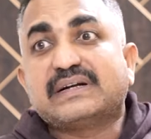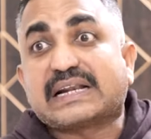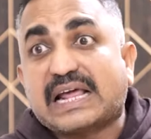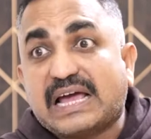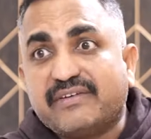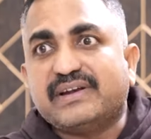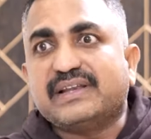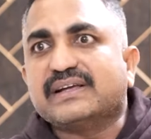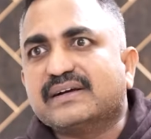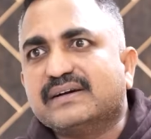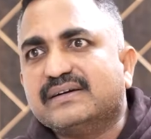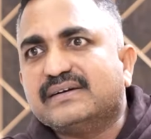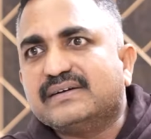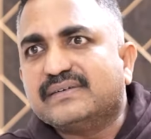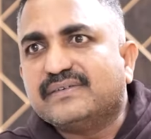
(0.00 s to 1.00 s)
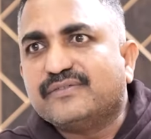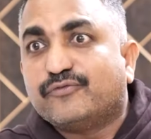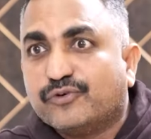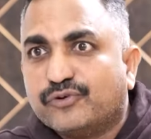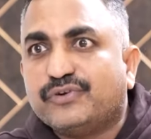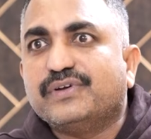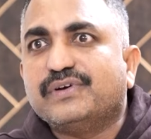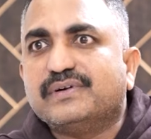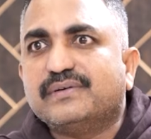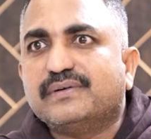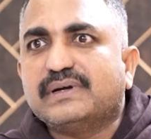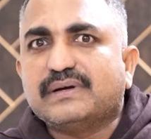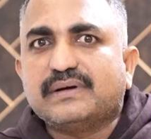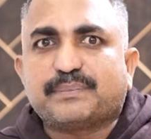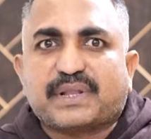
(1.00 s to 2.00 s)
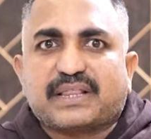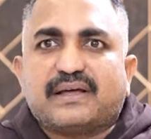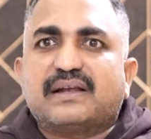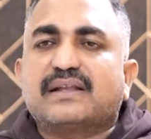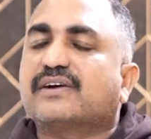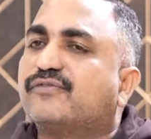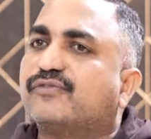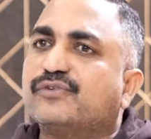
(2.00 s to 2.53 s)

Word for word: ట్రావెలింగ్ ఫుడ్ ప్రధానంగా